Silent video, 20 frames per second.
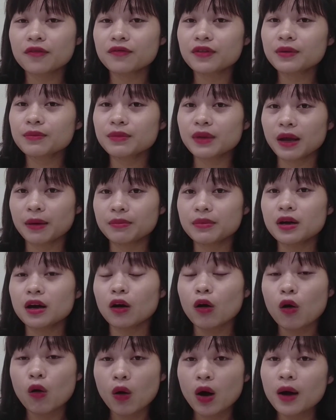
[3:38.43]
viêm nhiễm
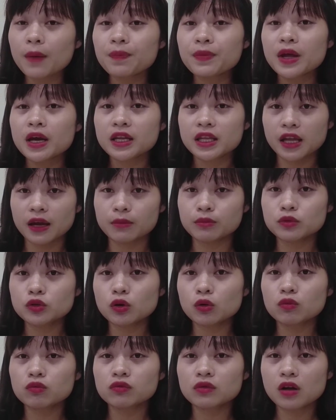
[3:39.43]
đường hô hấp, nhiễm
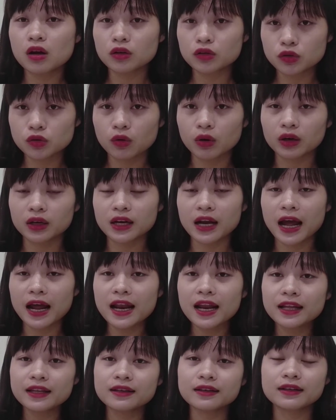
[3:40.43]
trùng đường ruột.
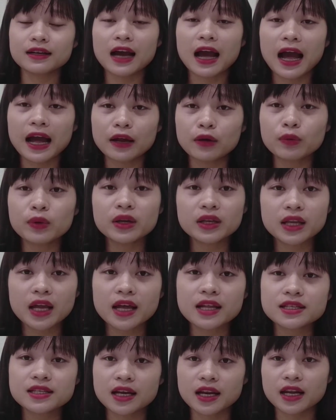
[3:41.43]
Đấy là những cái nguyên
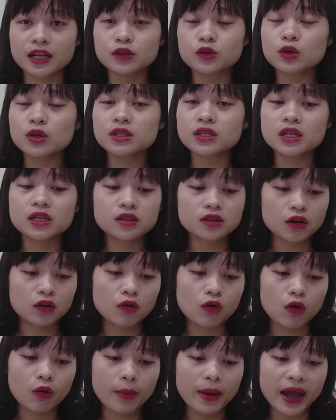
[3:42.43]
nhân dẫn đến suy dinh
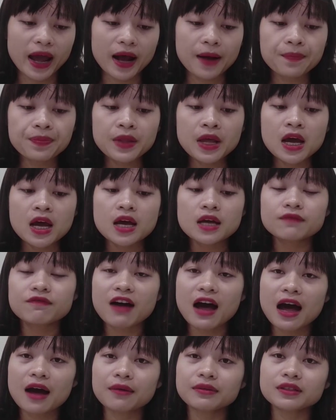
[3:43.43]
dưỡng của bé.
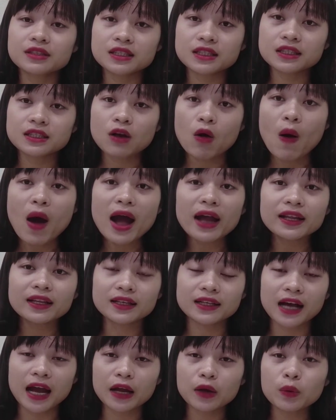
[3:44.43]
Và qua
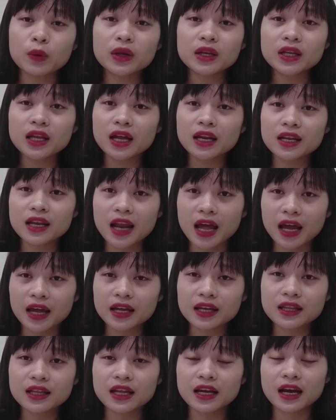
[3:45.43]
những cái nguyên nhân
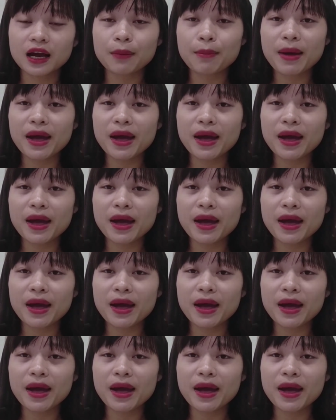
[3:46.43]
đấy thì